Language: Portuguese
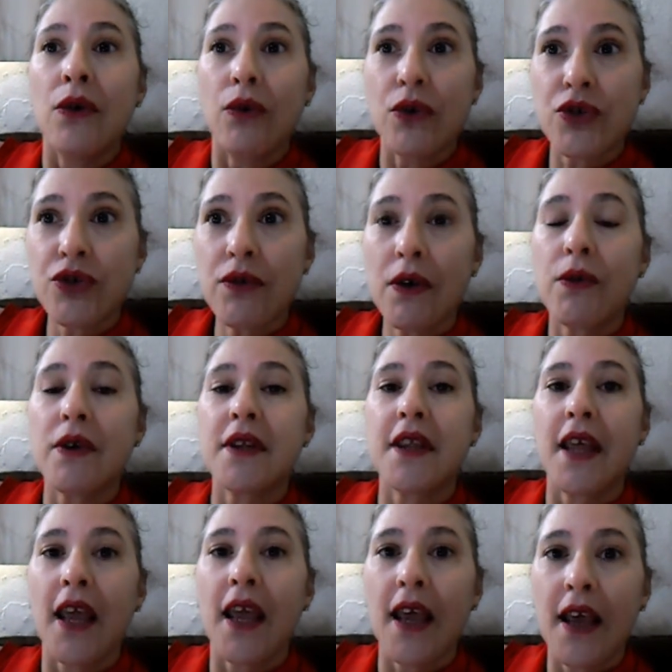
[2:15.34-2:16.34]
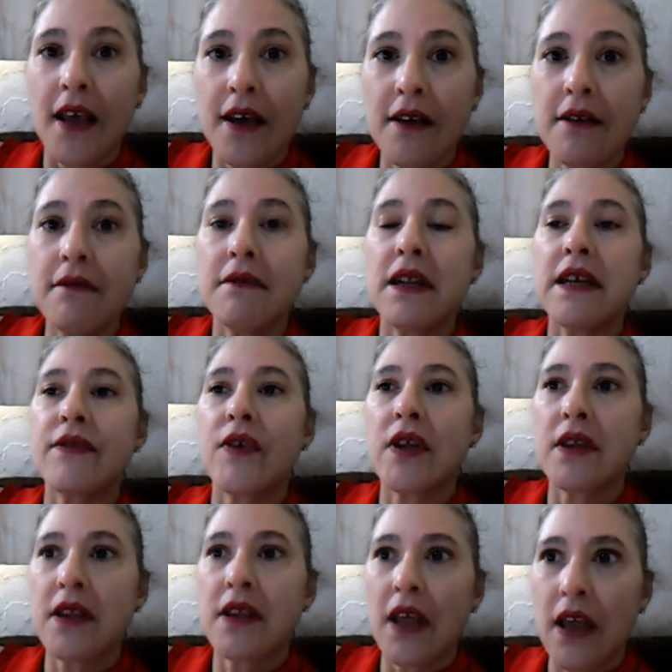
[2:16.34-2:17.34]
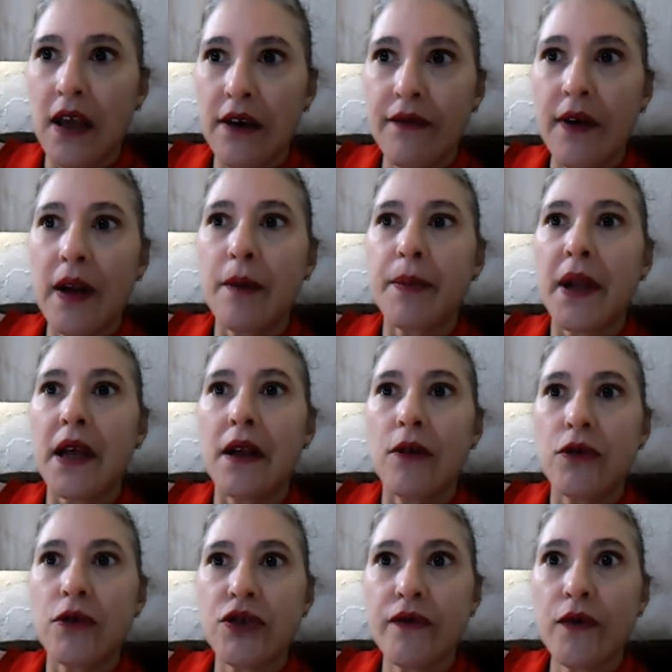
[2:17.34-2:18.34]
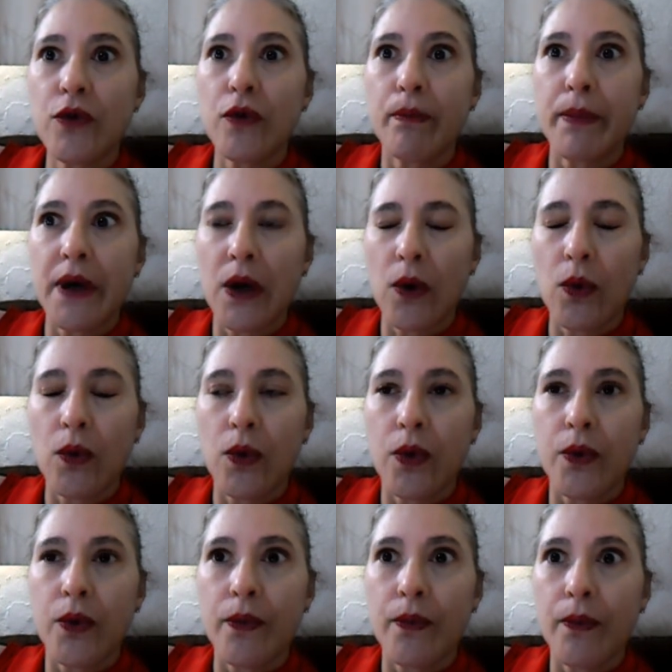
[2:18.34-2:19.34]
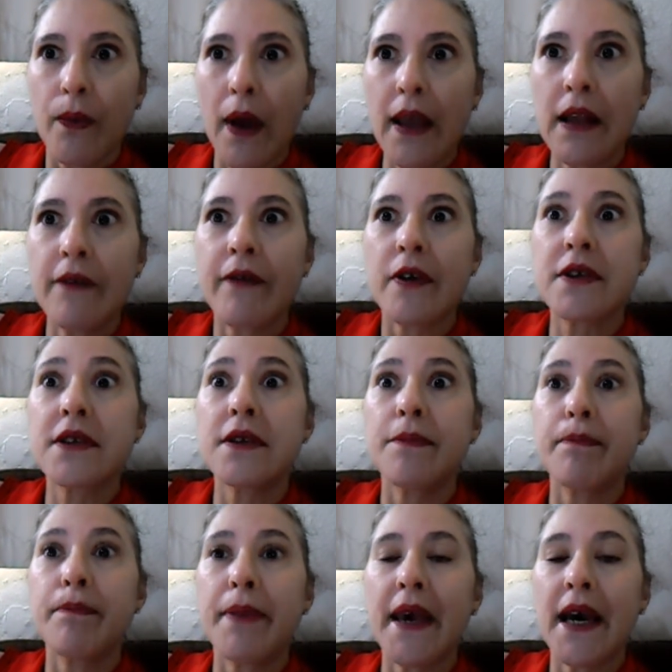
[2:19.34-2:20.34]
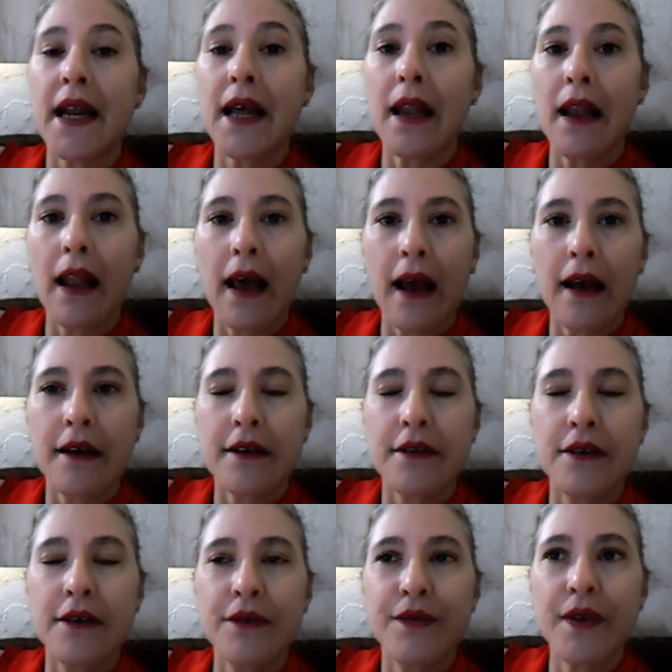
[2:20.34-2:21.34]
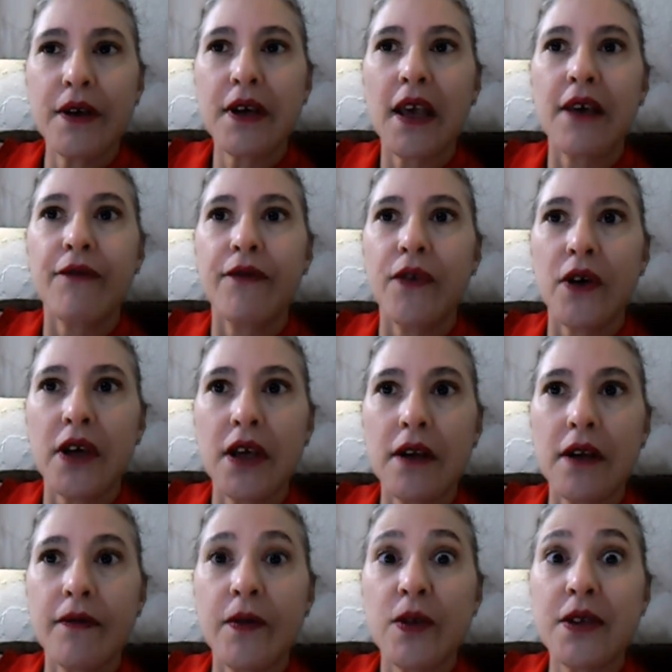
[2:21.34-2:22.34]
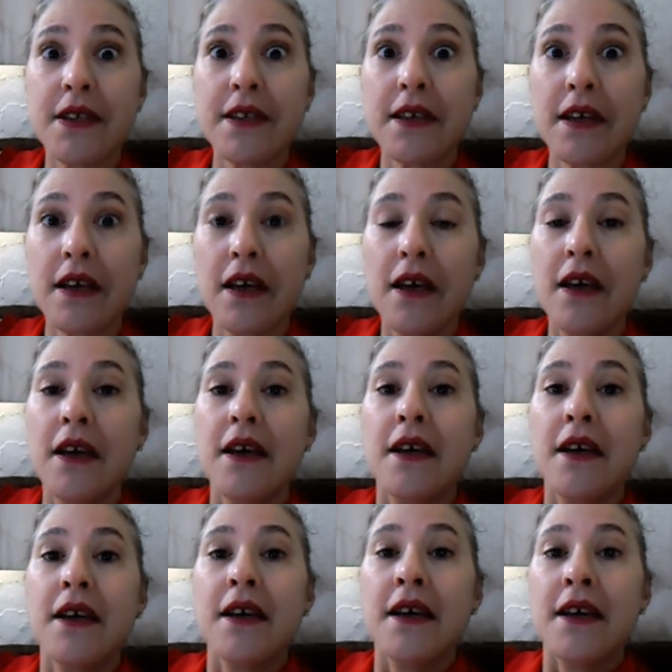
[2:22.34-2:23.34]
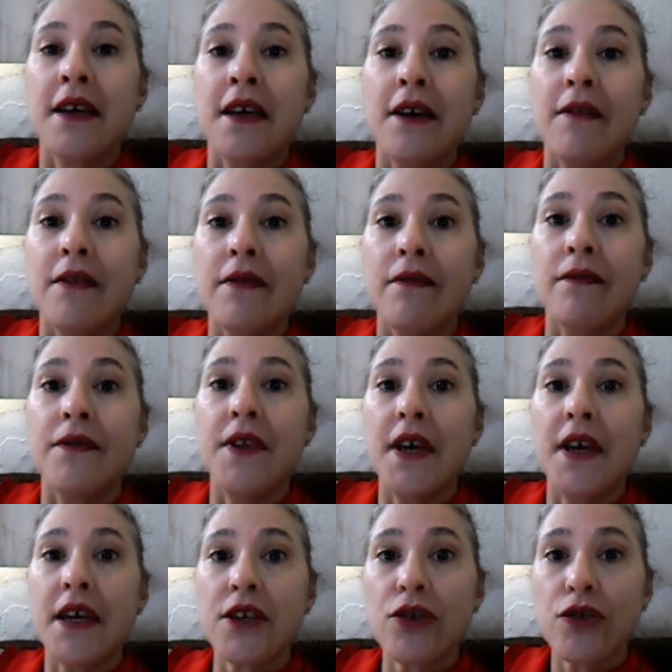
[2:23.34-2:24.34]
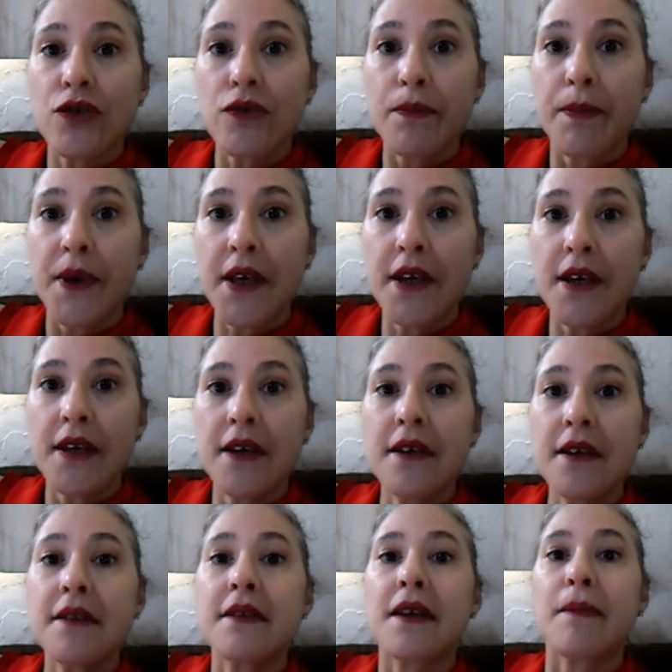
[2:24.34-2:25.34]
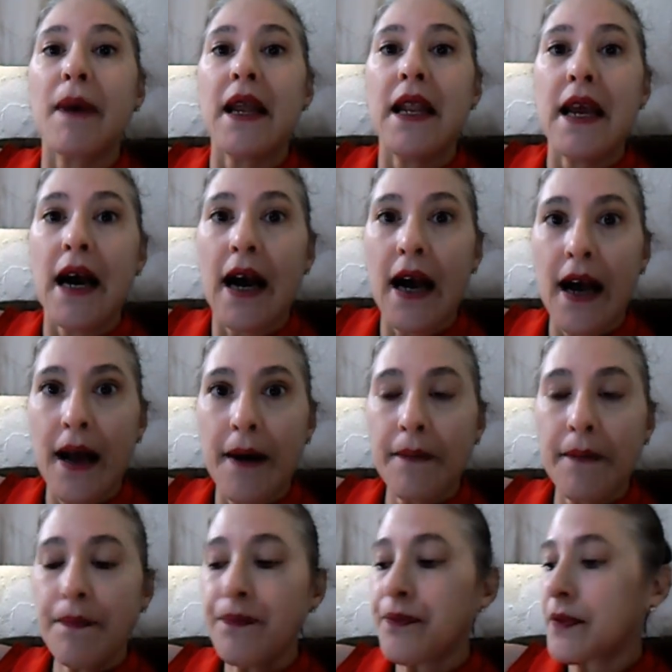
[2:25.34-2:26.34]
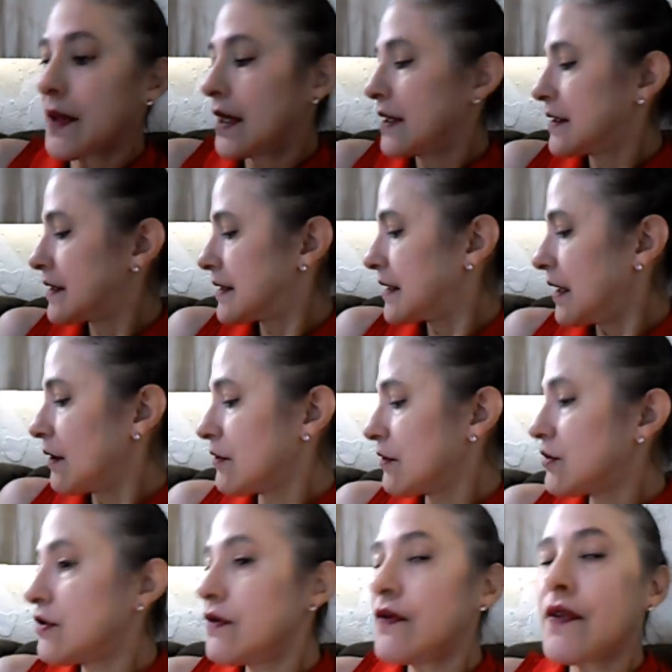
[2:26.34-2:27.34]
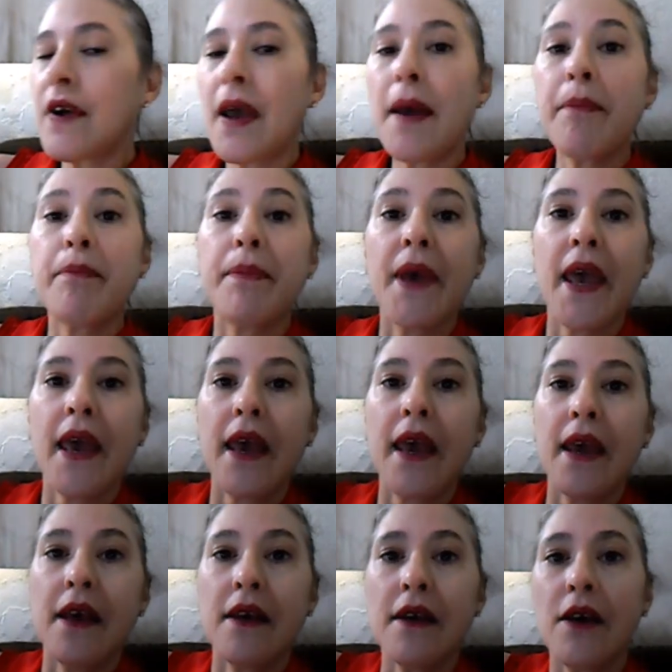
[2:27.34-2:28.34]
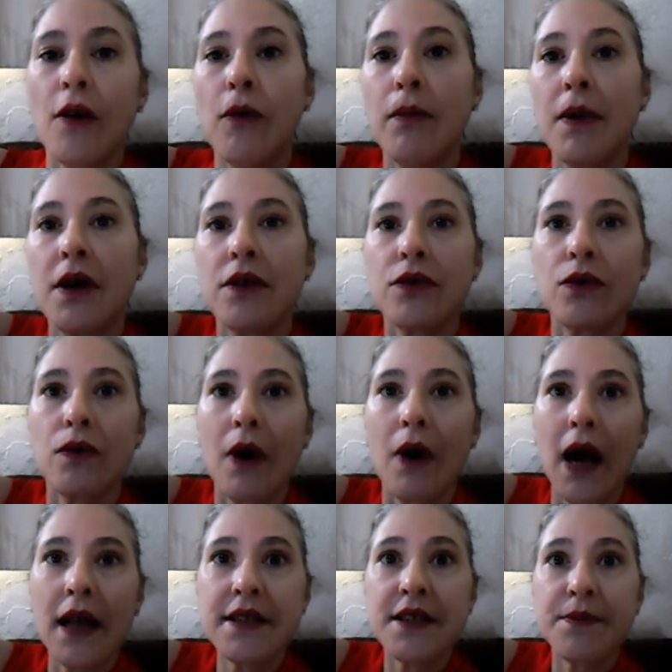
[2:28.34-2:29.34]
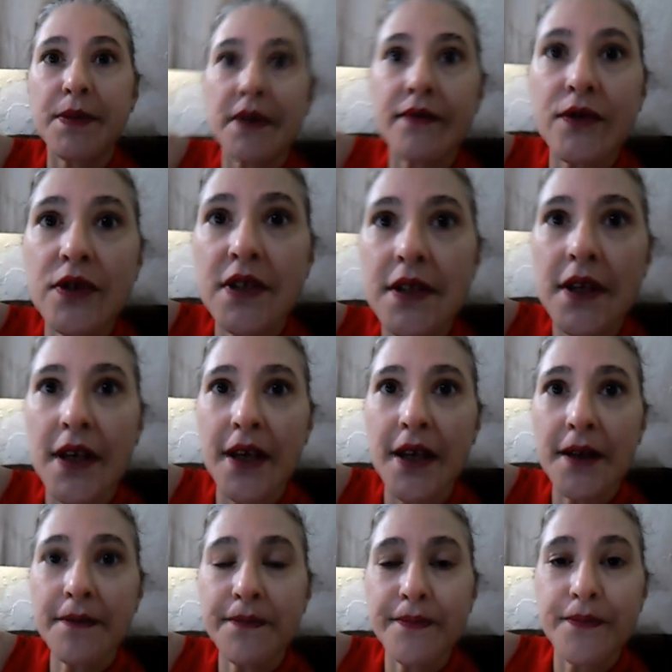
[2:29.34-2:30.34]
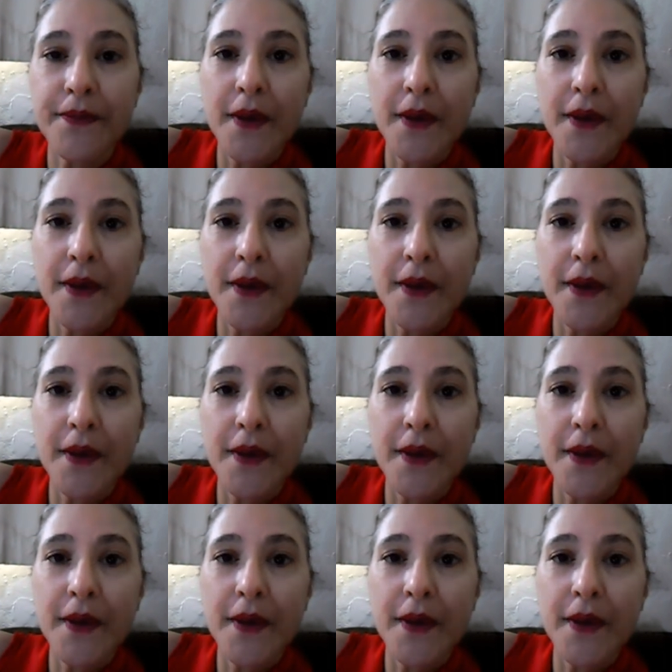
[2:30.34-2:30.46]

Hoje eu acordei, levantei e falei para ele, hoje eu vou no banco Aí ele falou assim: pera lá. Eu falei: o que, que foi? Ele falou assim: deixa eu subir, trabalhar. Se eu tiver bem, eu mando um WhatsApp para você.